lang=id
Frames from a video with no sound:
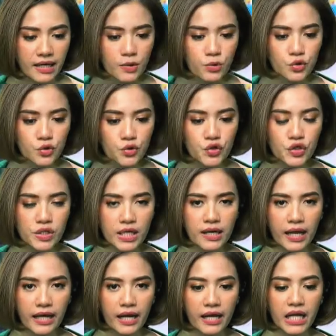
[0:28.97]
khususnya
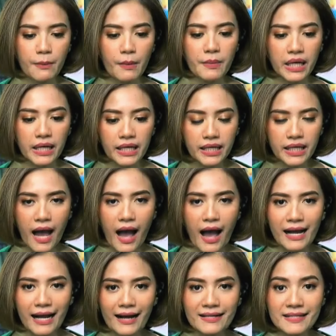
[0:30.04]
daerah yang memiliki
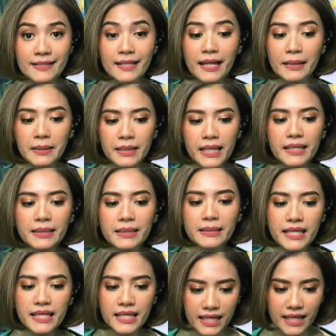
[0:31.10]
angka stunting
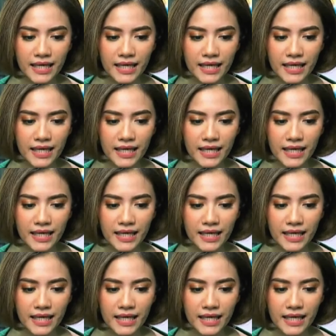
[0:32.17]
tinggi.